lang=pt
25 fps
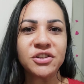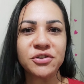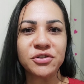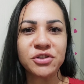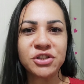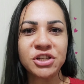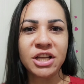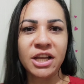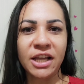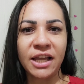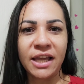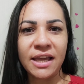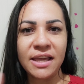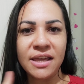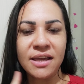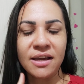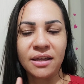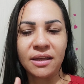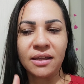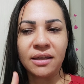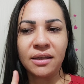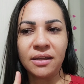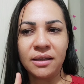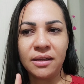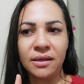eu cheguei
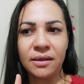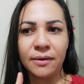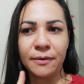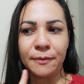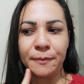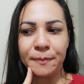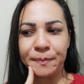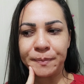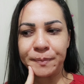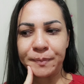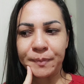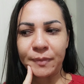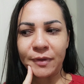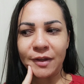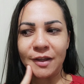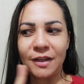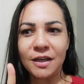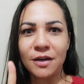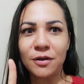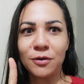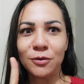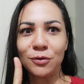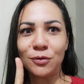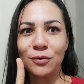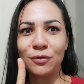aqui e
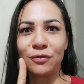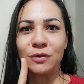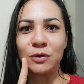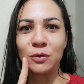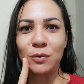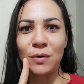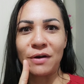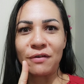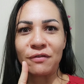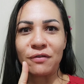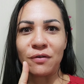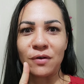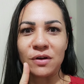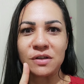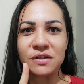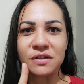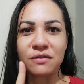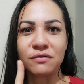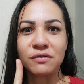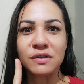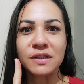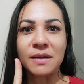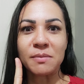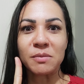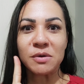aí eu tô ouvindo uma voz que
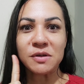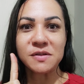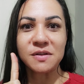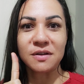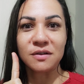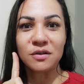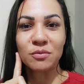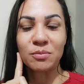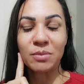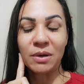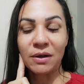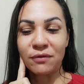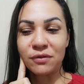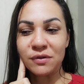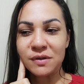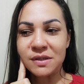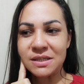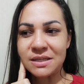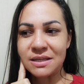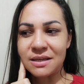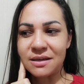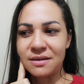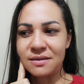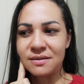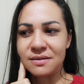eu vou estar tá mostrando pra
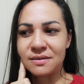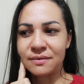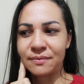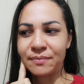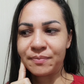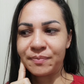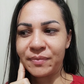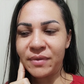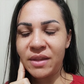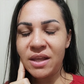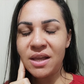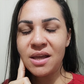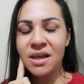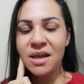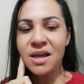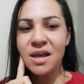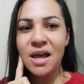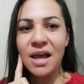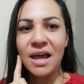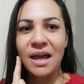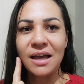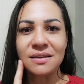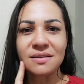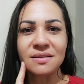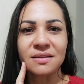vocês.
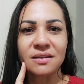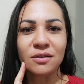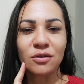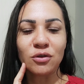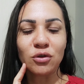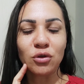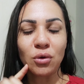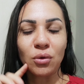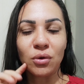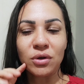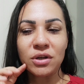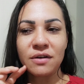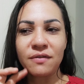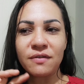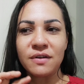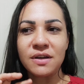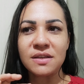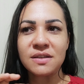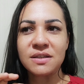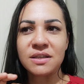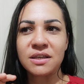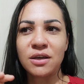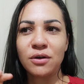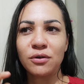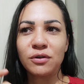É assim, toda
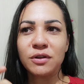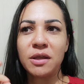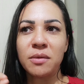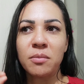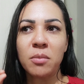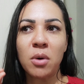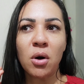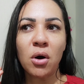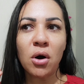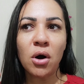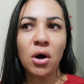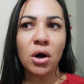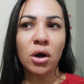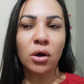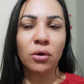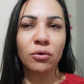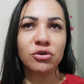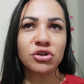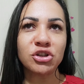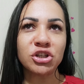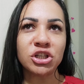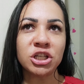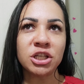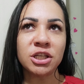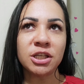vez que eu demoro
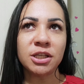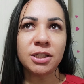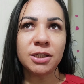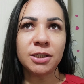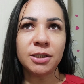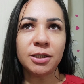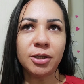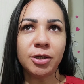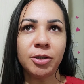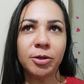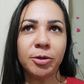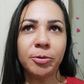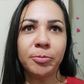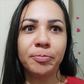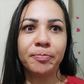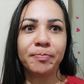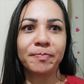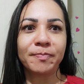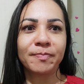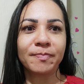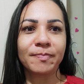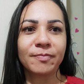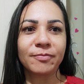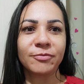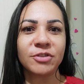de,
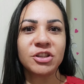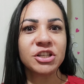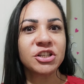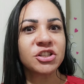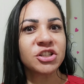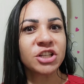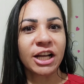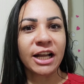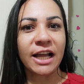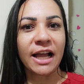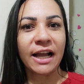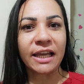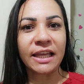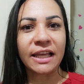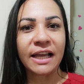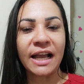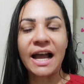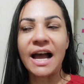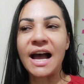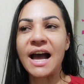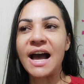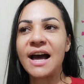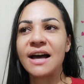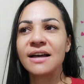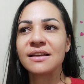de chegar aqui em
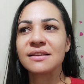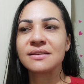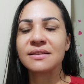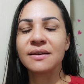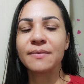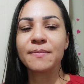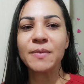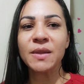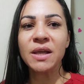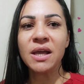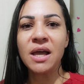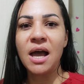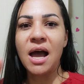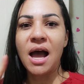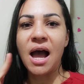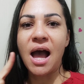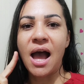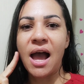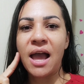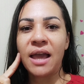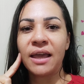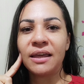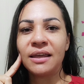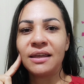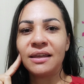casa,
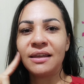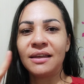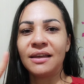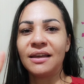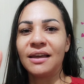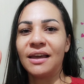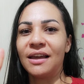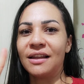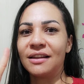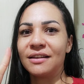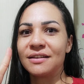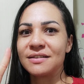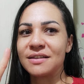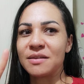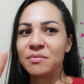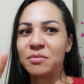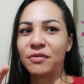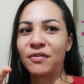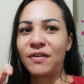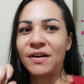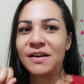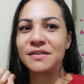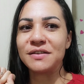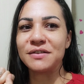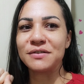aí ela sempre
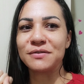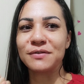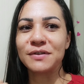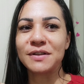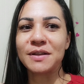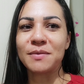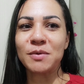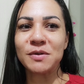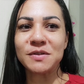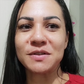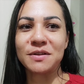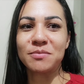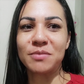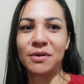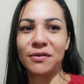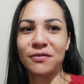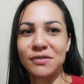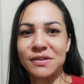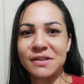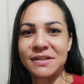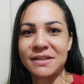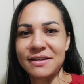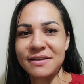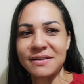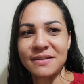faz isso. Vou estar tá mostrando pra
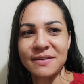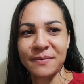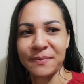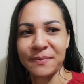vocês.